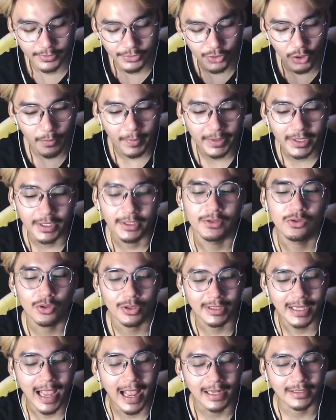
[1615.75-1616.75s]
จนไปถึงจุด
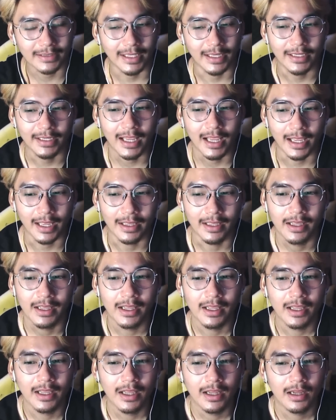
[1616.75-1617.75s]
กลางเต็นท์เนี่ย
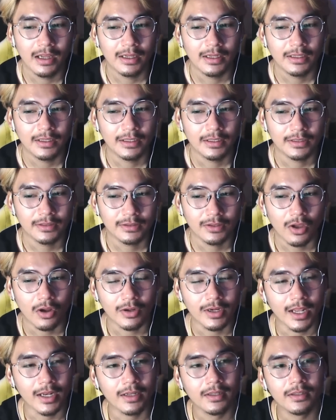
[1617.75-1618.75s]
ตอน
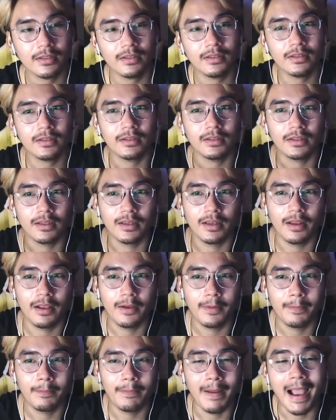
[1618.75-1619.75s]
นั้น
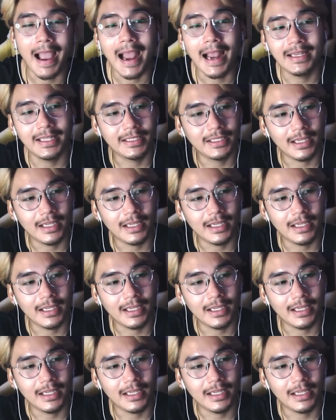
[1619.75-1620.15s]
พระอาทิตย์